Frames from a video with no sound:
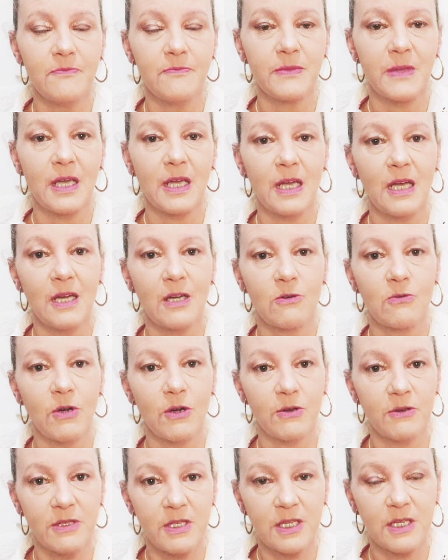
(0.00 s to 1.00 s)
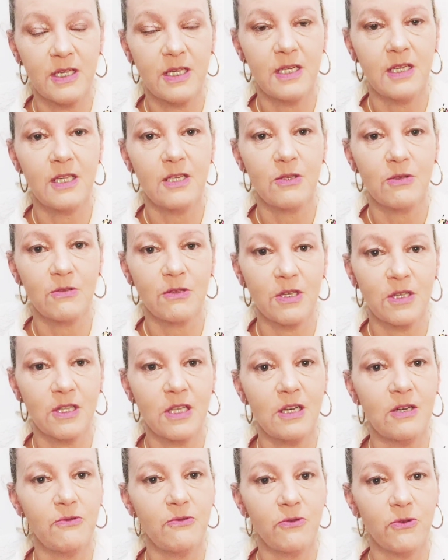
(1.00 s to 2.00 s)
Ah, qual é o endereço?
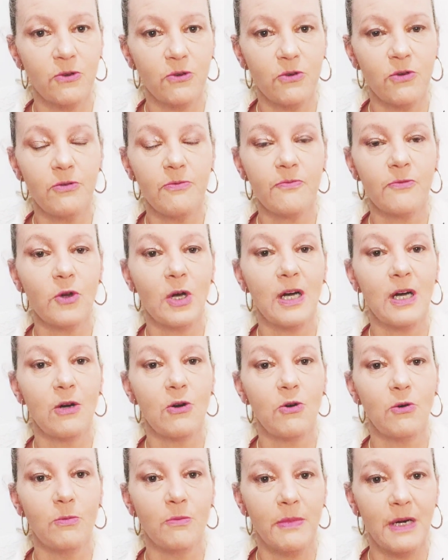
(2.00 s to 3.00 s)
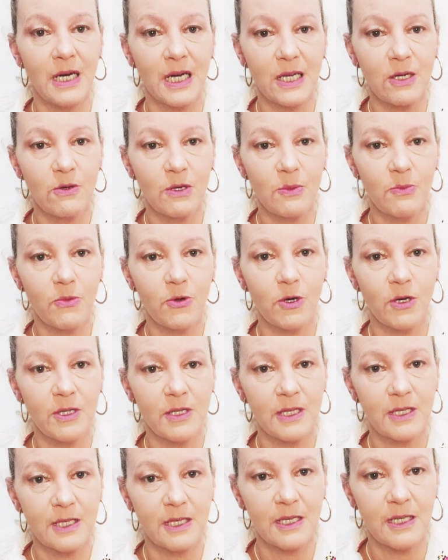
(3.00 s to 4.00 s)
Dadá, foram, arrombaram a
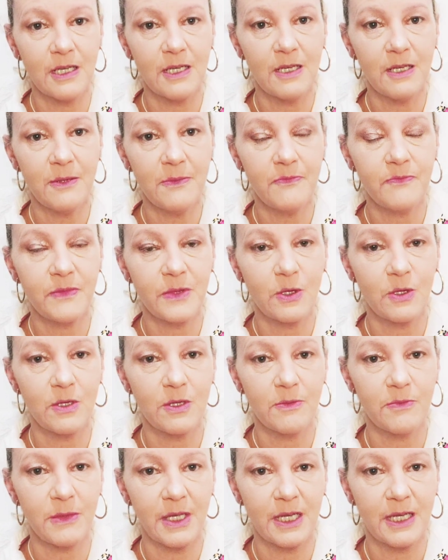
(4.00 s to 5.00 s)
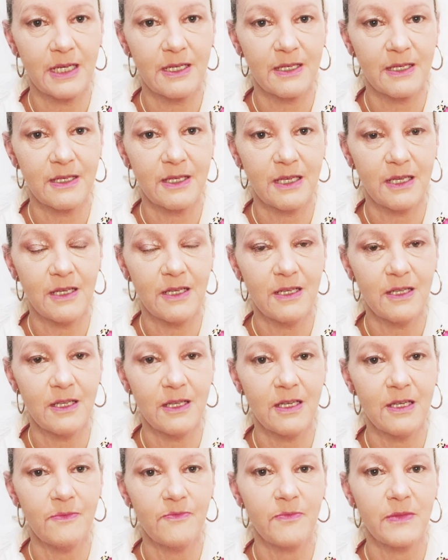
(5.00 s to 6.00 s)
porta dele, na, na casa dele,
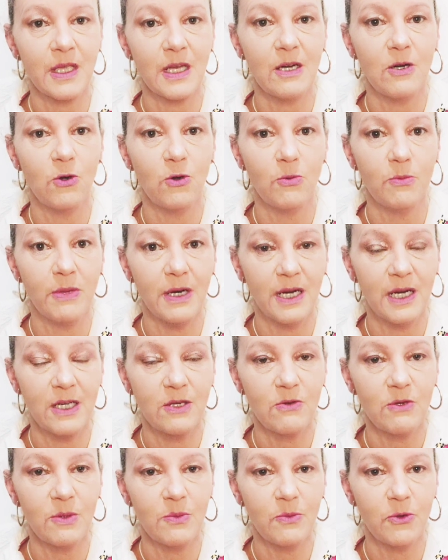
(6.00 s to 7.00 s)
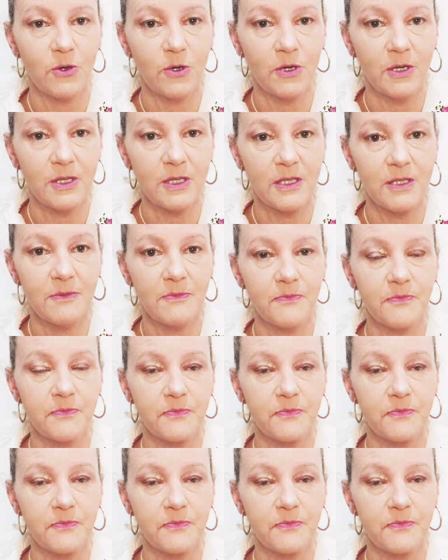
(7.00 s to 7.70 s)
né? Arrombaram a porta.